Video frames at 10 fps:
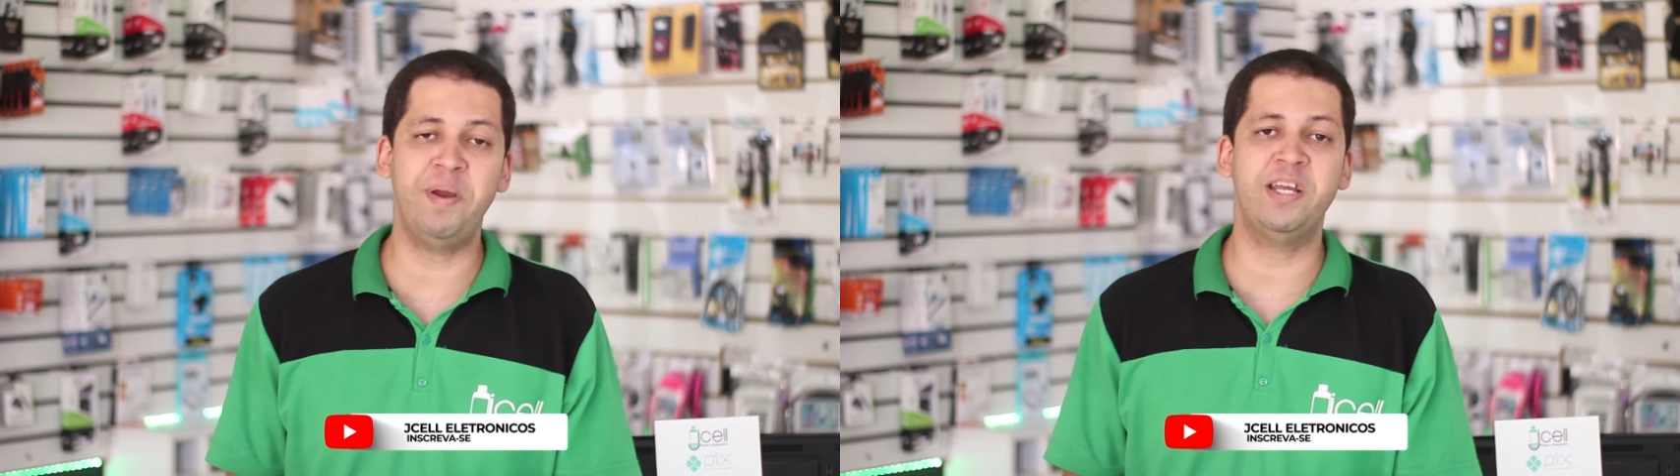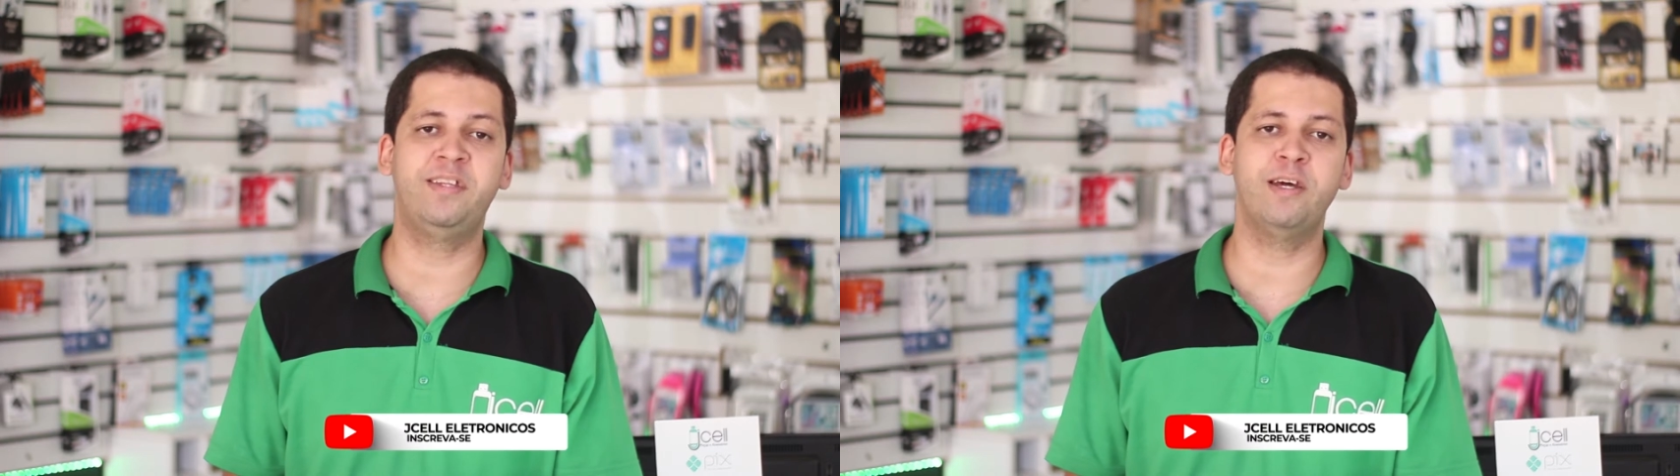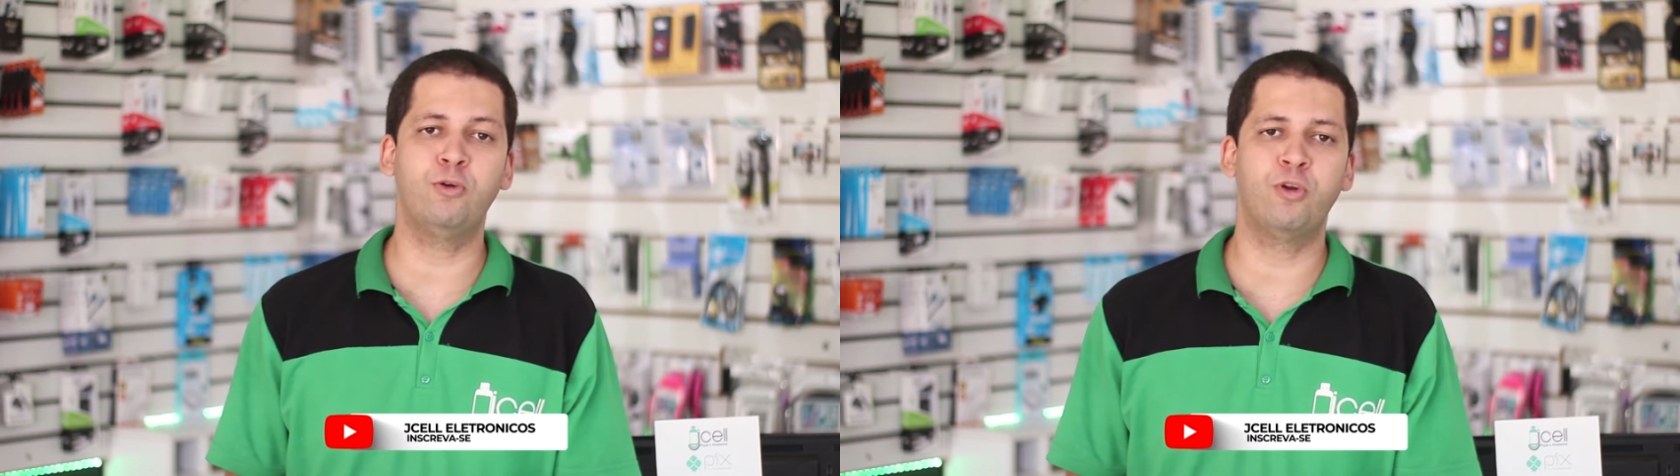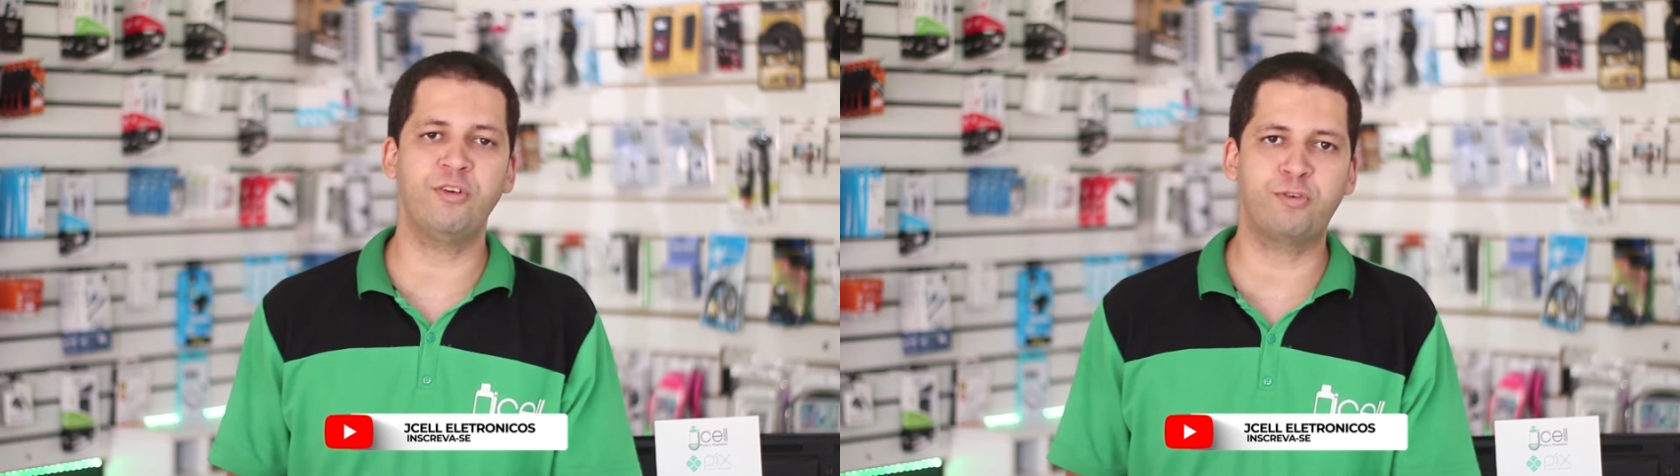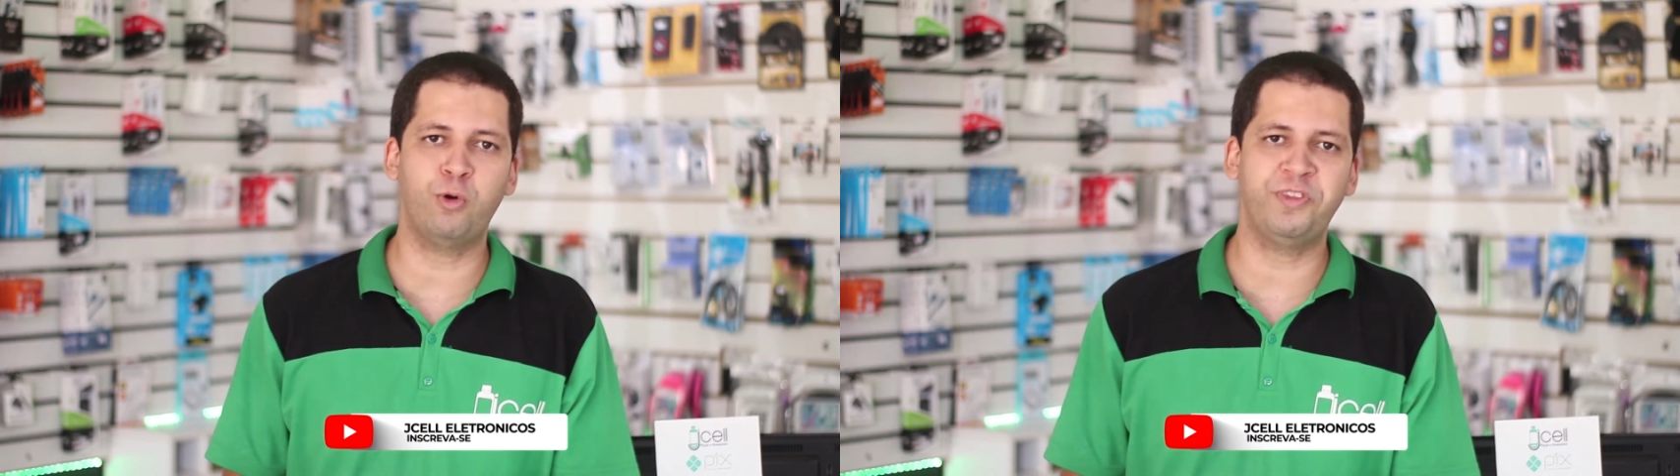perder o
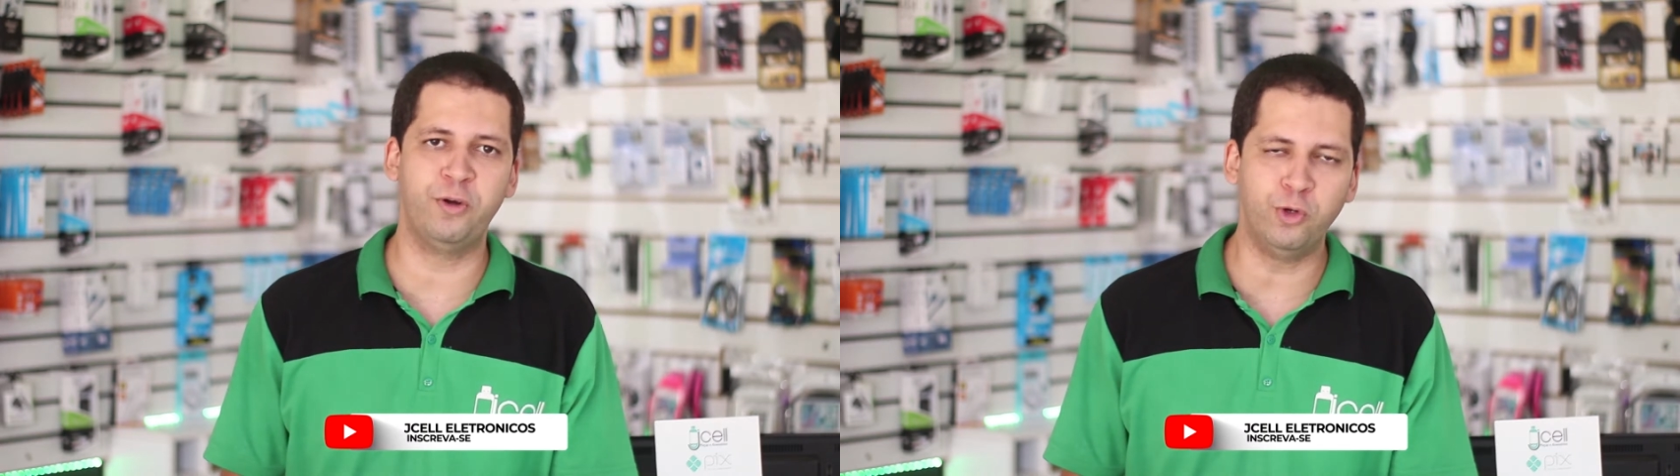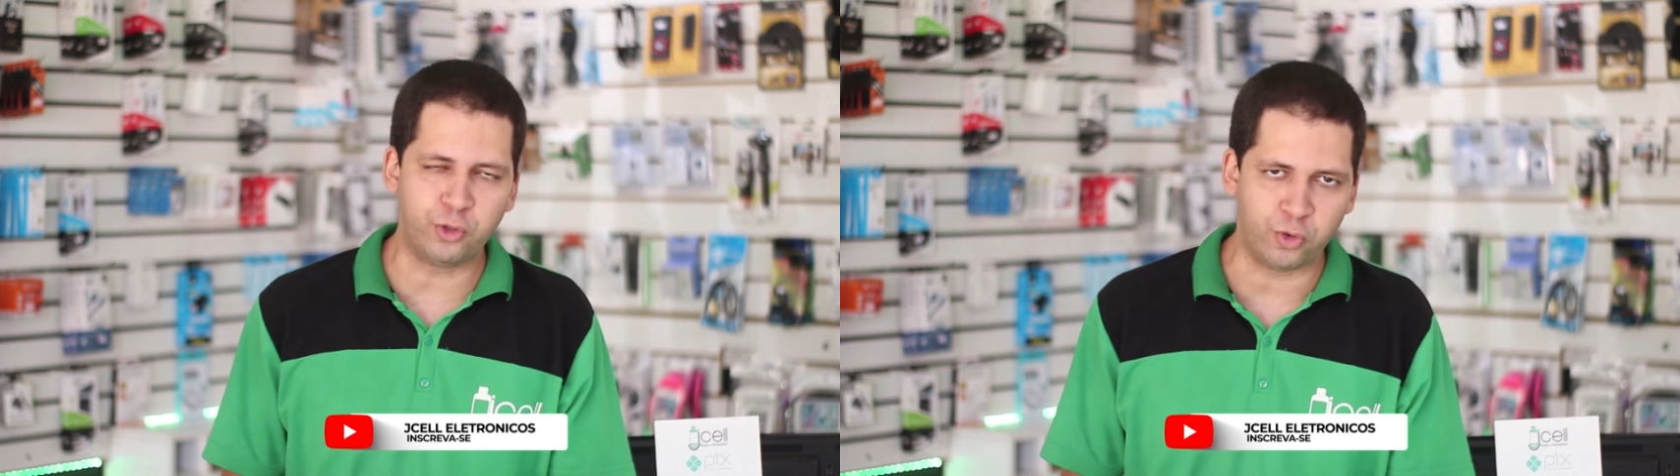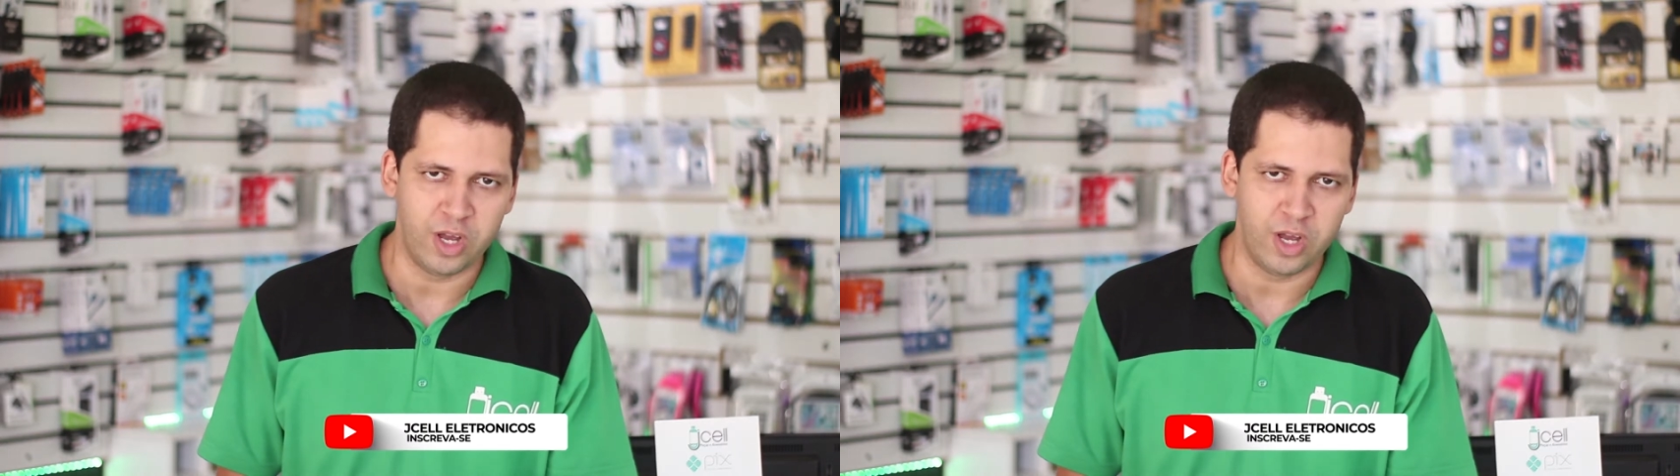nosso conteúdo